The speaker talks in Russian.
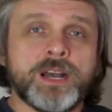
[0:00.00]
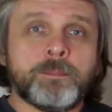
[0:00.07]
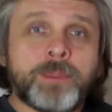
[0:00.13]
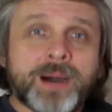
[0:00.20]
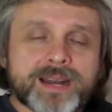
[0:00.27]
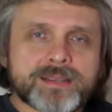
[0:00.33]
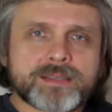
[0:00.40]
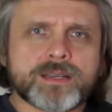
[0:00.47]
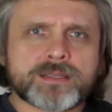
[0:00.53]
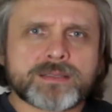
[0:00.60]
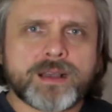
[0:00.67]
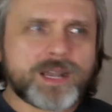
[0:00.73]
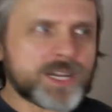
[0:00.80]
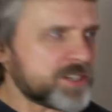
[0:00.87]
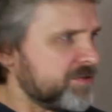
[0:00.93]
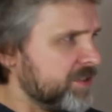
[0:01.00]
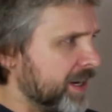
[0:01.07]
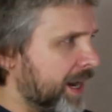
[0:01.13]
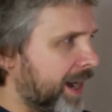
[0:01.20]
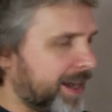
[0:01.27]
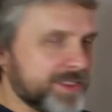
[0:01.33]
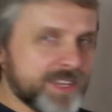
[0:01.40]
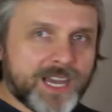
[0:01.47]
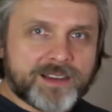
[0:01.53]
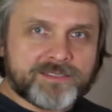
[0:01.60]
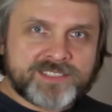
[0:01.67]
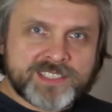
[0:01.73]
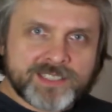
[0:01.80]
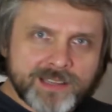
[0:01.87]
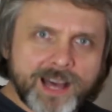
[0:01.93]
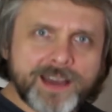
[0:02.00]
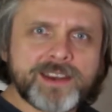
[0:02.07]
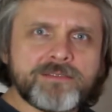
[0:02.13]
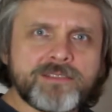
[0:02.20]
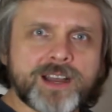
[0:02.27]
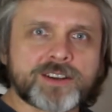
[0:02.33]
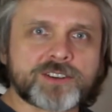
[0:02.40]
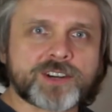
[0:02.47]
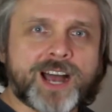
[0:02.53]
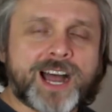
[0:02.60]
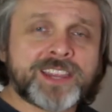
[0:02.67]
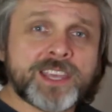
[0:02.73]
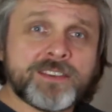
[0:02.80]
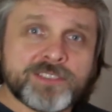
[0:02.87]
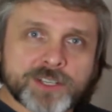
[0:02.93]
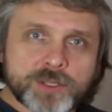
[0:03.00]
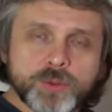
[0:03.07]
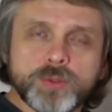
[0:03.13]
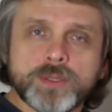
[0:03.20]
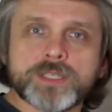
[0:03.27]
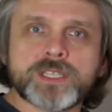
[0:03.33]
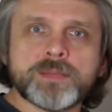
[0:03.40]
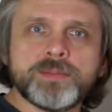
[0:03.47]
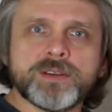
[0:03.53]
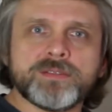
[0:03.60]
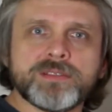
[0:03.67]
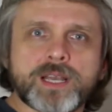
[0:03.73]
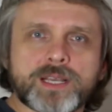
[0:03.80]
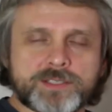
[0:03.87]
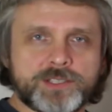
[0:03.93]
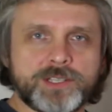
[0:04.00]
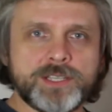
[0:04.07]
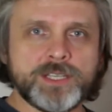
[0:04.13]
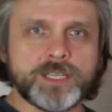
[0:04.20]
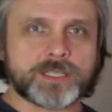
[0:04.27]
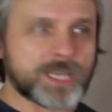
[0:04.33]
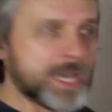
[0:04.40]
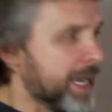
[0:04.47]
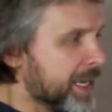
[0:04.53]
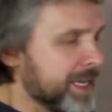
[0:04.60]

Партия Саакашвили, она взяла реванш, она вернула себе власть или нет?